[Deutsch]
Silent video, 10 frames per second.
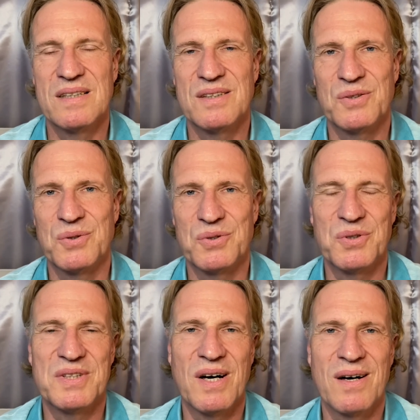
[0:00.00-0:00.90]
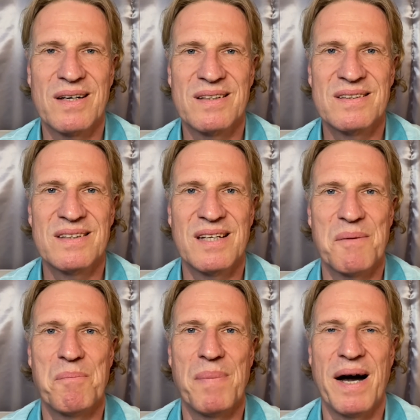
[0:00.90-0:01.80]
Sozusagen
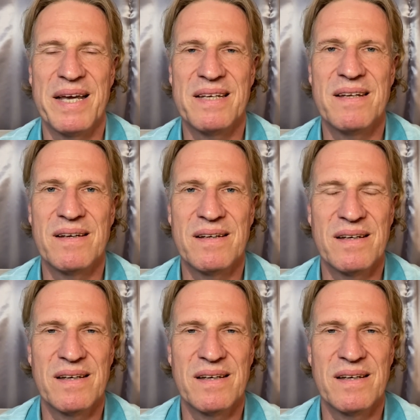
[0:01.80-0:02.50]
beide